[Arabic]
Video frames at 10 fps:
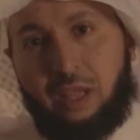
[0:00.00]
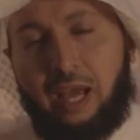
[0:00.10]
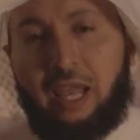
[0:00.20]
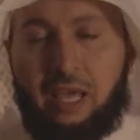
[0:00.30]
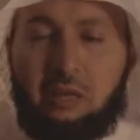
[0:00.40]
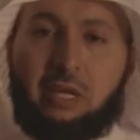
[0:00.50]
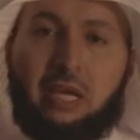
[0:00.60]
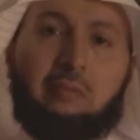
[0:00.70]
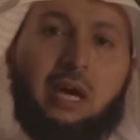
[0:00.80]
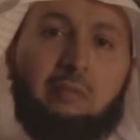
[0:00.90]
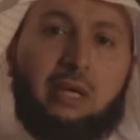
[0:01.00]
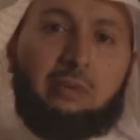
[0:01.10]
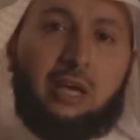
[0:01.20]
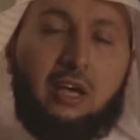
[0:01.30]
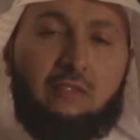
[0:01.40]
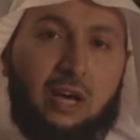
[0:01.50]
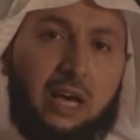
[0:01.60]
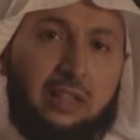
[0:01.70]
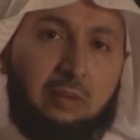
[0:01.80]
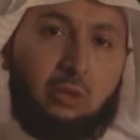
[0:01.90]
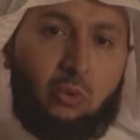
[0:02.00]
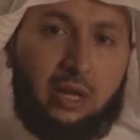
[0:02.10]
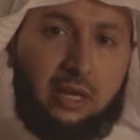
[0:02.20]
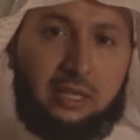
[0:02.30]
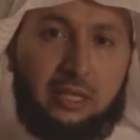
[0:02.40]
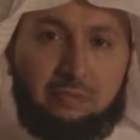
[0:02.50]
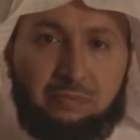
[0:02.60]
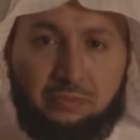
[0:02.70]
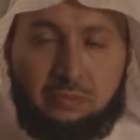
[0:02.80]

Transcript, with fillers: على علم لم اعمل به فهذا من ورعه